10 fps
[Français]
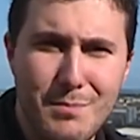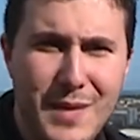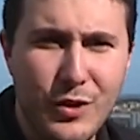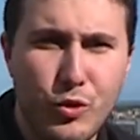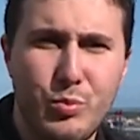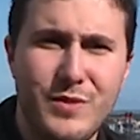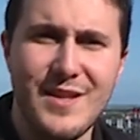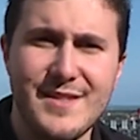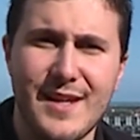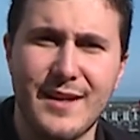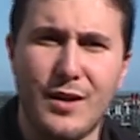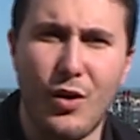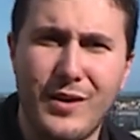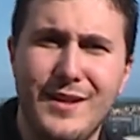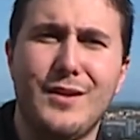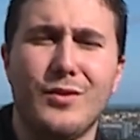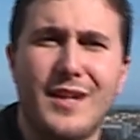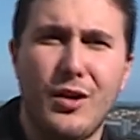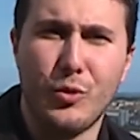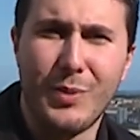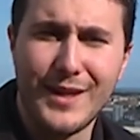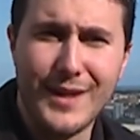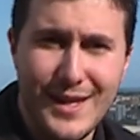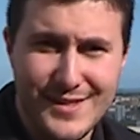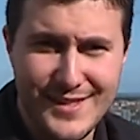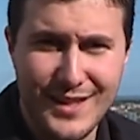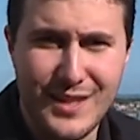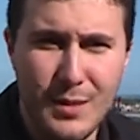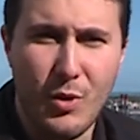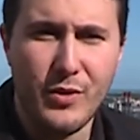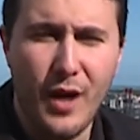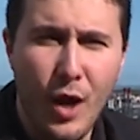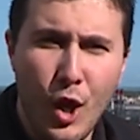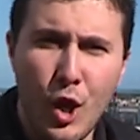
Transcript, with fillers: maire depuis 25 ans, qui tentera de briguer un cinquième mandat,